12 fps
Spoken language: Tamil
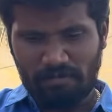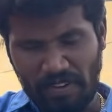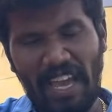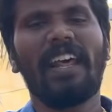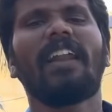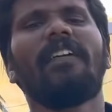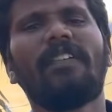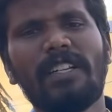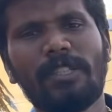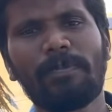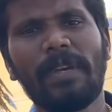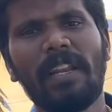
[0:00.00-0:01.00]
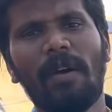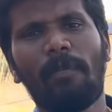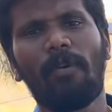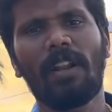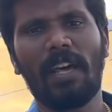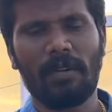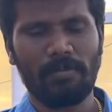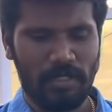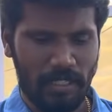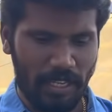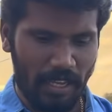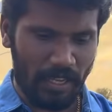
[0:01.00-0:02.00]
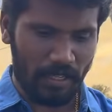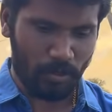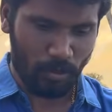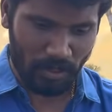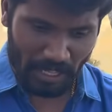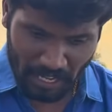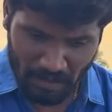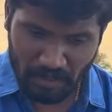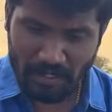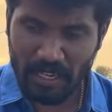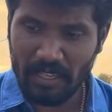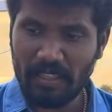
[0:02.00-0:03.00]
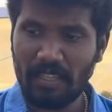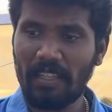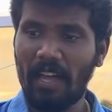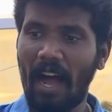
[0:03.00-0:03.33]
வேற லெவல் ஸ்பீடில் போட ஆரம்பிச்சிட்டிங்க ஸோ தயவு செய்து